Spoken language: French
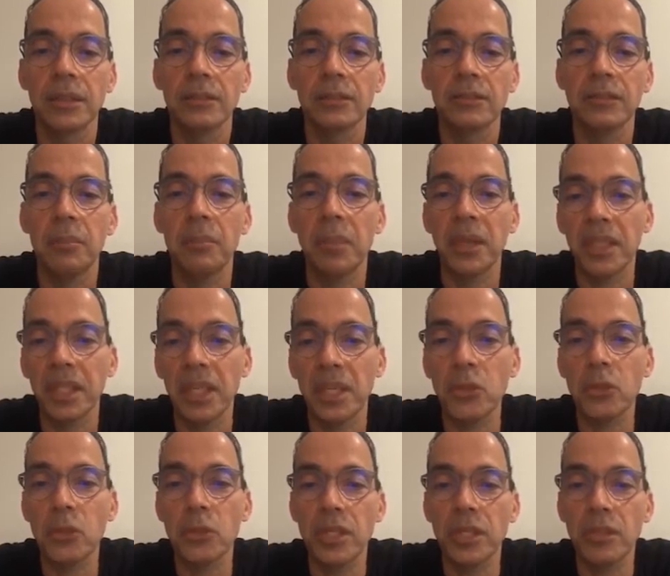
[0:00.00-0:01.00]
Fait pas très
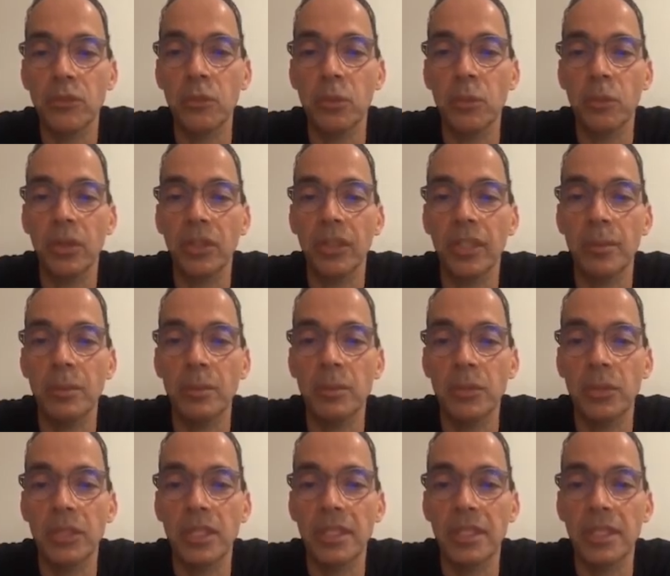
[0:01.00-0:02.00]
chaud, c'est supportable,
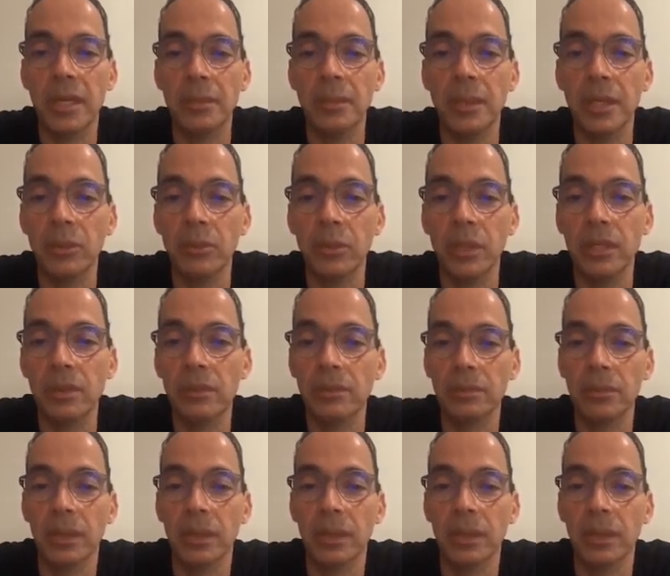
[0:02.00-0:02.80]
me dit Samar, oui,